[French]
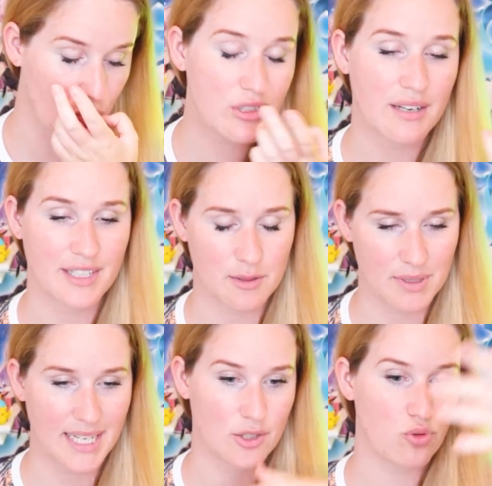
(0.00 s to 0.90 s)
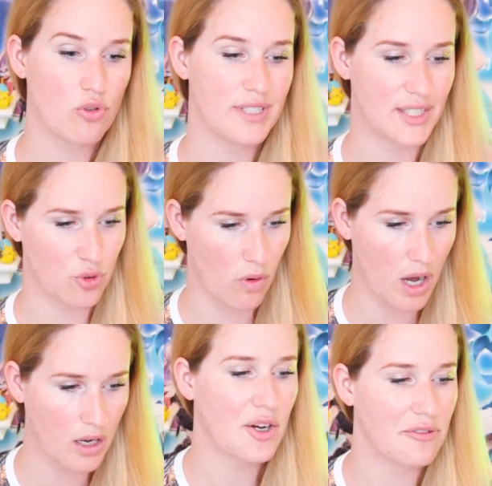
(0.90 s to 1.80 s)
nous avait expliqué à tout
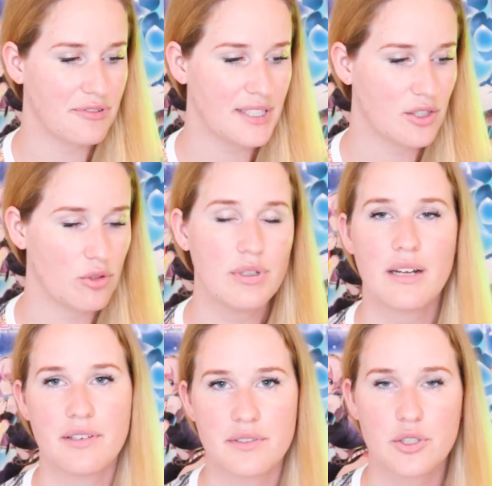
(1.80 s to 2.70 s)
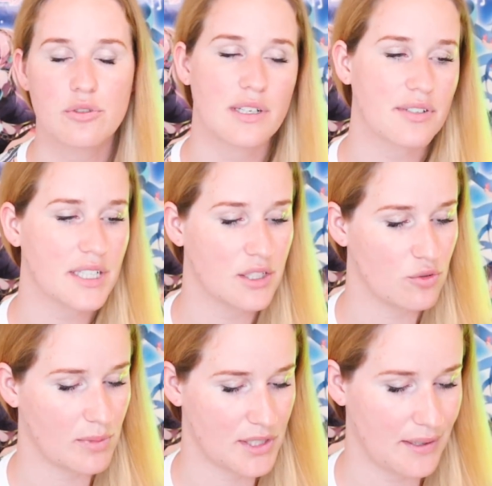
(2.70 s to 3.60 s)
l'auditoire qu'en fait euh, lui il avait vécu en Afrique et
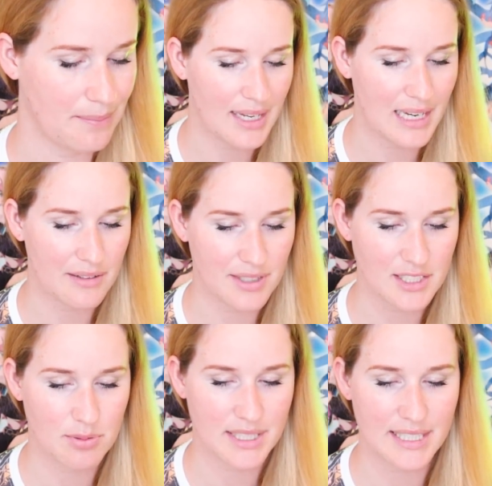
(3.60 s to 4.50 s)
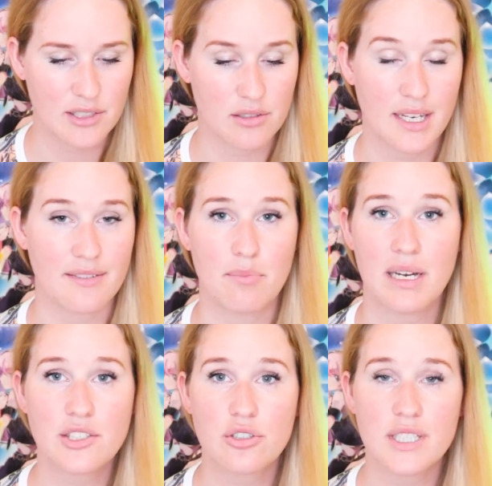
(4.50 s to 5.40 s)
tout machin. Et il avait expliqué qu'il y avait
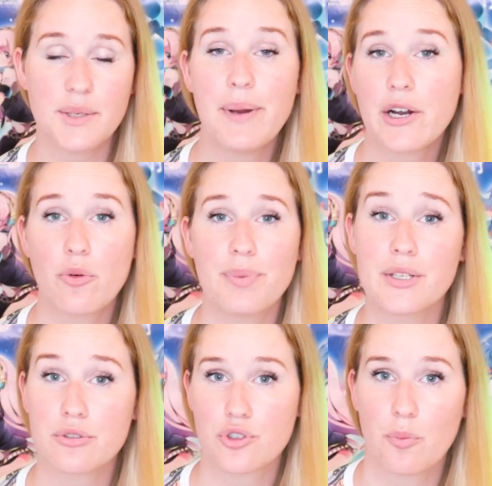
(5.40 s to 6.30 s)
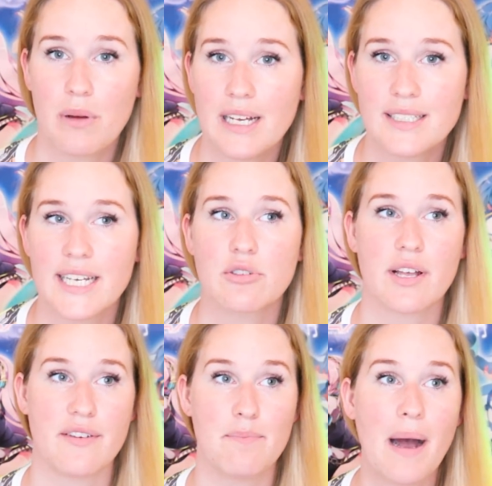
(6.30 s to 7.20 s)
plein de gens hyper compétents sur place et qu'on
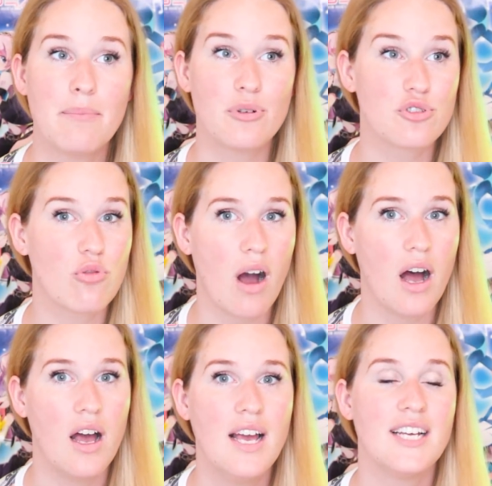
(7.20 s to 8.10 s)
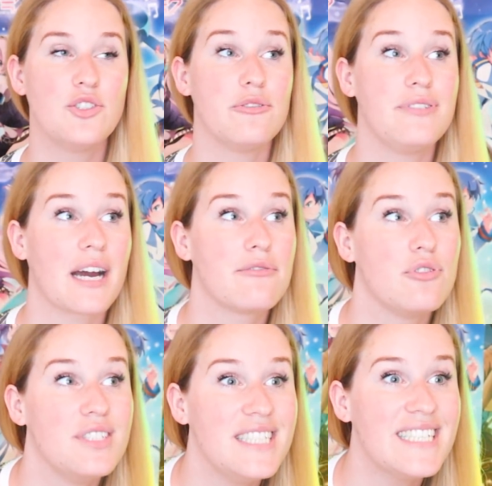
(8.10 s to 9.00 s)
n'avait pas besoin de faire
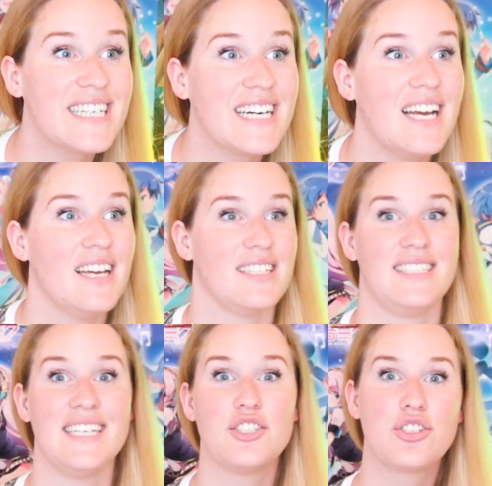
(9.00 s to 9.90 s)
venir des